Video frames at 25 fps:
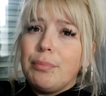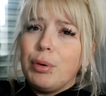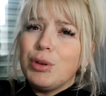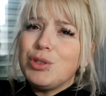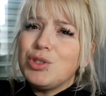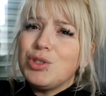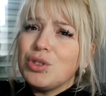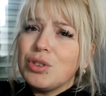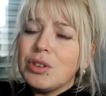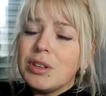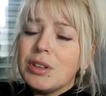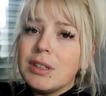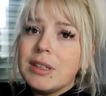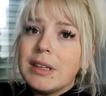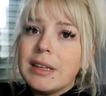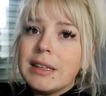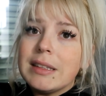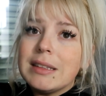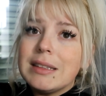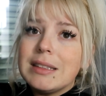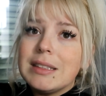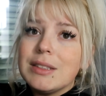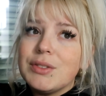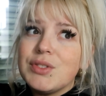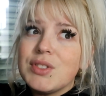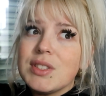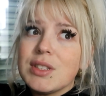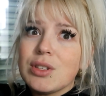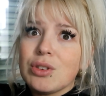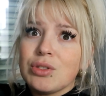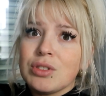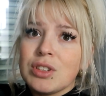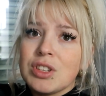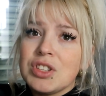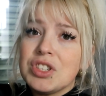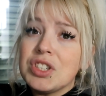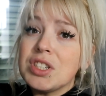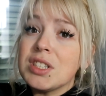pociągnięty w
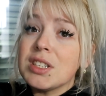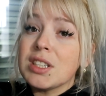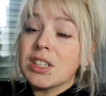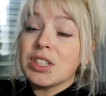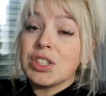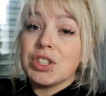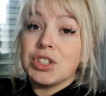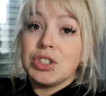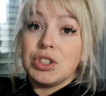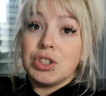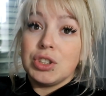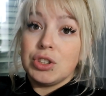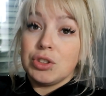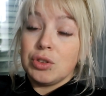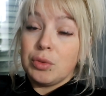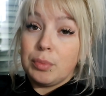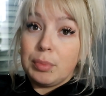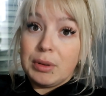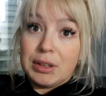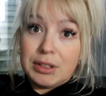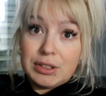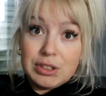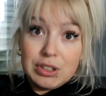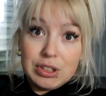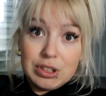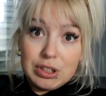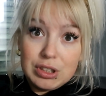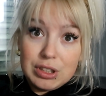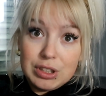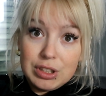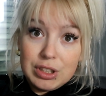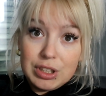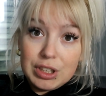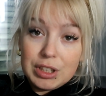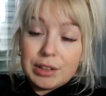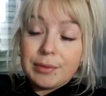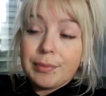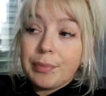stronę 365
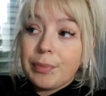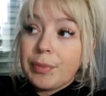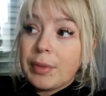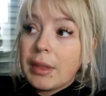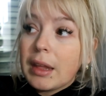dni,